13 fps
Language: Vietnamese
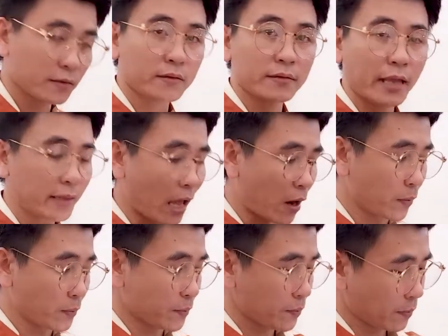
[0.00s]
tái tạo
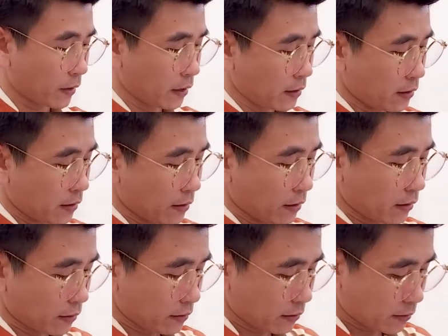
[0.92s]

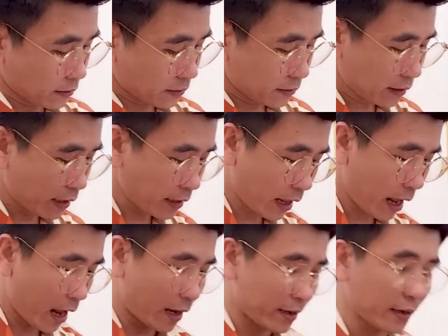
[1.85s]
nên
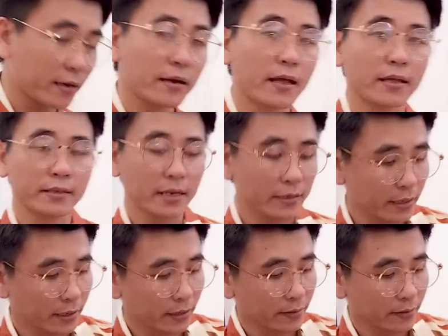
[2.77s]
là rất là giá trị